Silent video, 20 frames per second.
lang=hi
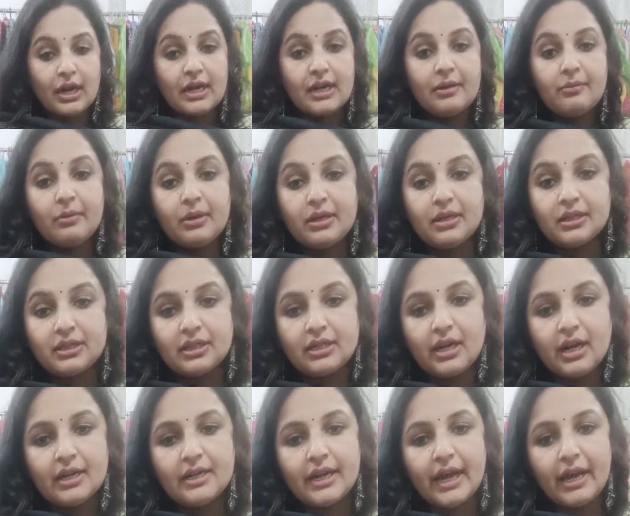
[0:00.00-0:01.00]
करने में
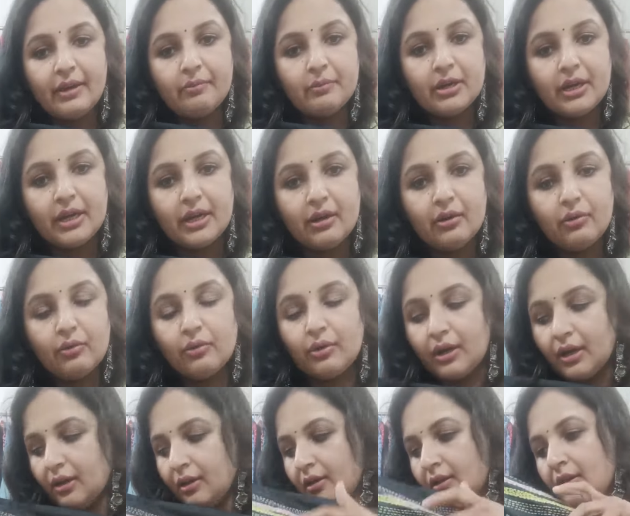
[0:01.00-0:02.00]
कितना टाइम गया
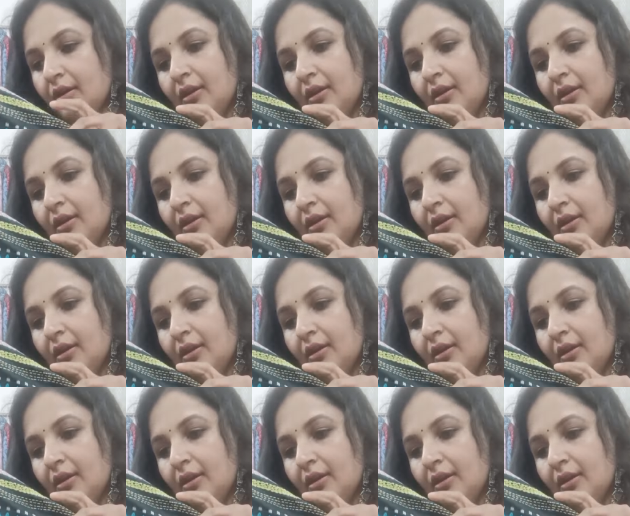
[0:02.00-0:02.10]
होगा